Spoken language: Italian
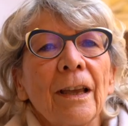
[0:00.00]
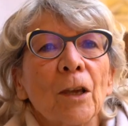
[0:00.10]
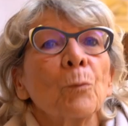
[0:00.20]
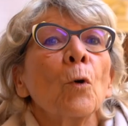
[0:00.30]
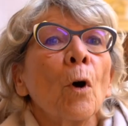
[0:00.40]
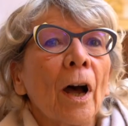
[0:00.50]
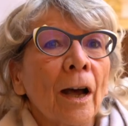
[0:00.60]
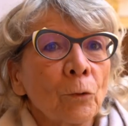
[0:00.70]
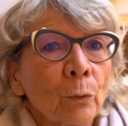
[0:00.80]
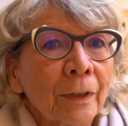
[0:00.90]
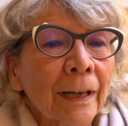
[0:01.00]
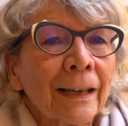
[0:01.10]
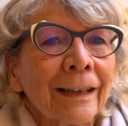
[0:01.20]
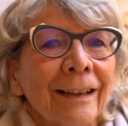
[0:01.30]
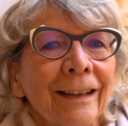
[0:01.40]
che può
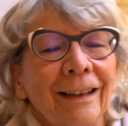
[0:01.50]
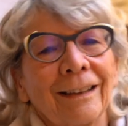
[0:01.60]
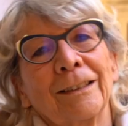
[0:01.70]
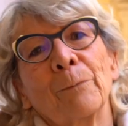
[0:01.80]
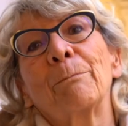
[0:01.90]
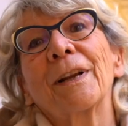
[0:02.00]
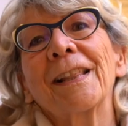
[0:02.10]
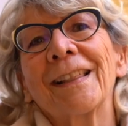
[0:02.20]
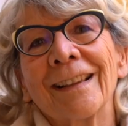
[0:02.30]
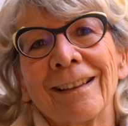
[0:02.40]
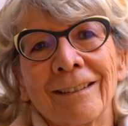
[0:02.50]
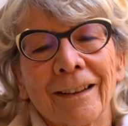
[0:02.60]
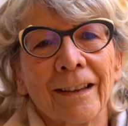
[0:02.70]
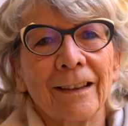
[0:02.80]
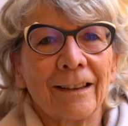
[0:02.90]
aiutare ad
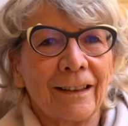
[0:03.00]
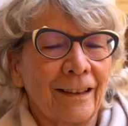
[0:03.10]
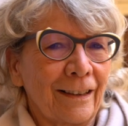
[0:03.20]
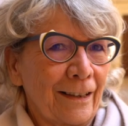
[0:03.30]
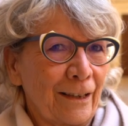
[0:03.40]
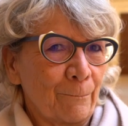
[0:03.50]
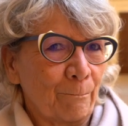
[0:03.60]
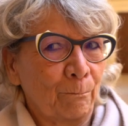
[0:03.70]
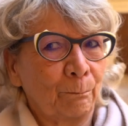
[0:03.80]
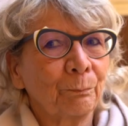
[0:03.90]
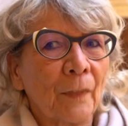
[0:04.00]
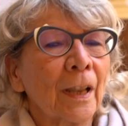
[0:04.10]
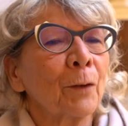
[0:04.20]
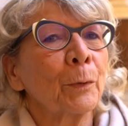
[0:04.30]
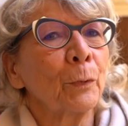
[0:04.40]
apprezzare eh,
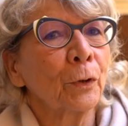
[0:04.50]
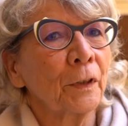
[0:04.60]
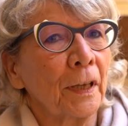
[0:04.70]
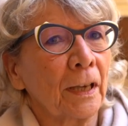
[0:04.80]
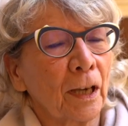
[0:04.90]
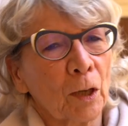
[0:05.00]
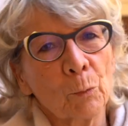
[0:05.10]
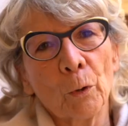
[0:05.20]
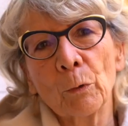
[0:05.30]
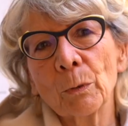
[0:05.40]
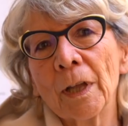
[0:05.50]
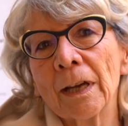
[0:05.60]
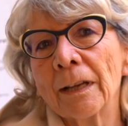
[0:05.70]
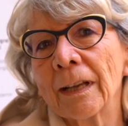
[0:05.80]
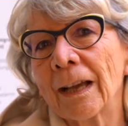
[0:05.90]
la biblioteca, che può
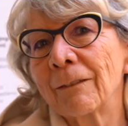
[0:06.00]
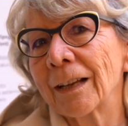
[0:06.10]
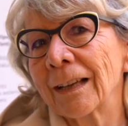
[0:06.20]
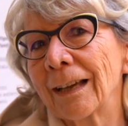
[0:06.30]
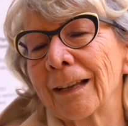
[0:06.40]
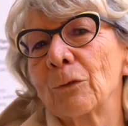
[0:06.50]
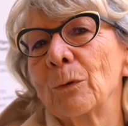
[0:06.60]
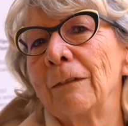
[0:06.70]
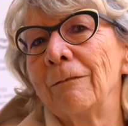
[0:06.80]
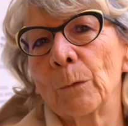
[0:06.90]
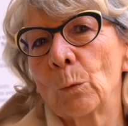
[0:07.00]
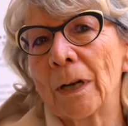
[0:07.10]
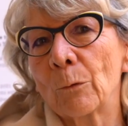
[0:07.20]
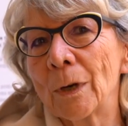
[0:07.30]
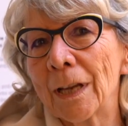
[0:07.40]
aiutare a varcare quel,
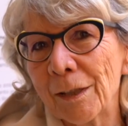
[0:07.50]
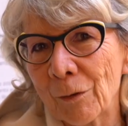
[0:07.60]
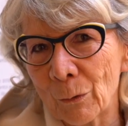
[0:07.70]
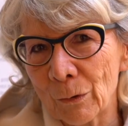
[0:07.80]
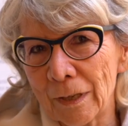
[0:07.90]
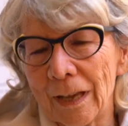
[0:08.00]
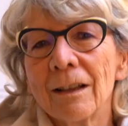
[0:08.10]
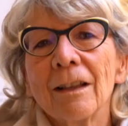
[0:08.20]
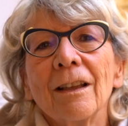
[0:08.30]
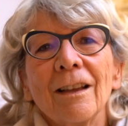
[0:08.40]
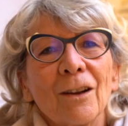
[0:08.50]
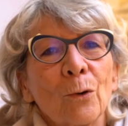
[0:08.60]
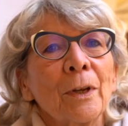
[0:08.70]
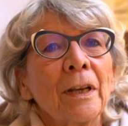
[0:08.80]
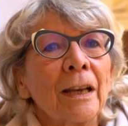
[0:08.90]
quel, quella soglia,
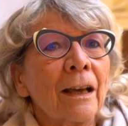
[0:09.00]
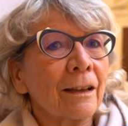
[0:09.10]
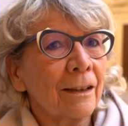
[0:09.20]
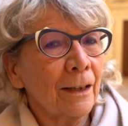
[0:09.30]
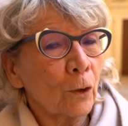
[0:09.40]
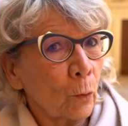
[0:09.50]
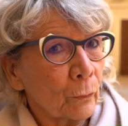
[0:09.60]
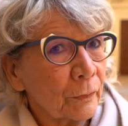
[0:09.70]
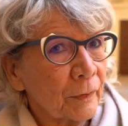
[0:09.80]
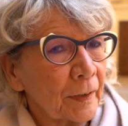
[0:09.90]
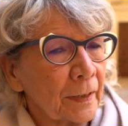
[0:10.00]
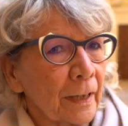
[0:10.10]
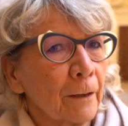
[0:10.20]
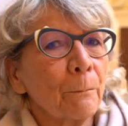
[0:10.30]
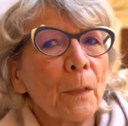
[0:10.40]
quel eh,
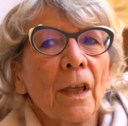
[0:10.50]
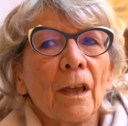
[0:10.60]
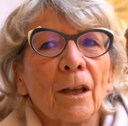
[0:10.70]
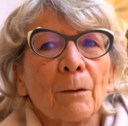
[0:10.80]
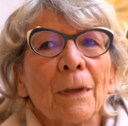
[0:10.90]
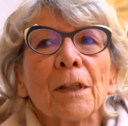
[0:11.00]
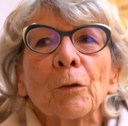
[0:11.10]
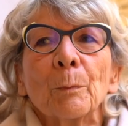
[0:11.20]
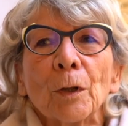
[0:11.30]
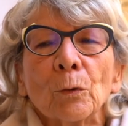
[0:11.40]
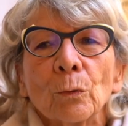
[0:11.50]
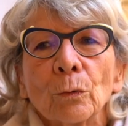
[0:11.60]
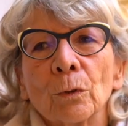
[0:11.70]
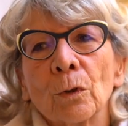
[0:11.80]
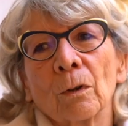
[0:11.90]
confine ma
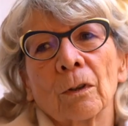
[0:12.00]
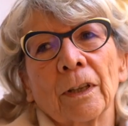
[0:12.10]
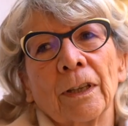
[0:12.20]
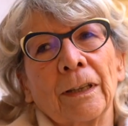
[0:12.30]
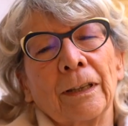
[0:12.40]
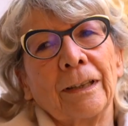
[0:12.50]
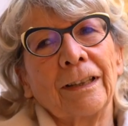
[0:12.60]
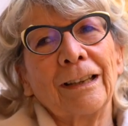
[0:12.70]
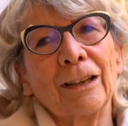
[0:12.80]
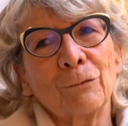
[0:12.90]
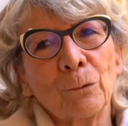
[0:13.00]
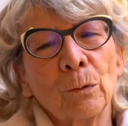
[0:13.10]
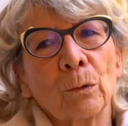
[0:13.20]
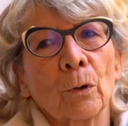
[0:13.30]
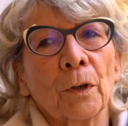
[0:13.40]
soprattutto eh, il
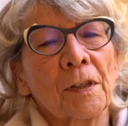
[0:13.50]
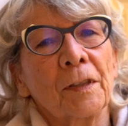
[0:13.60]
lavoro che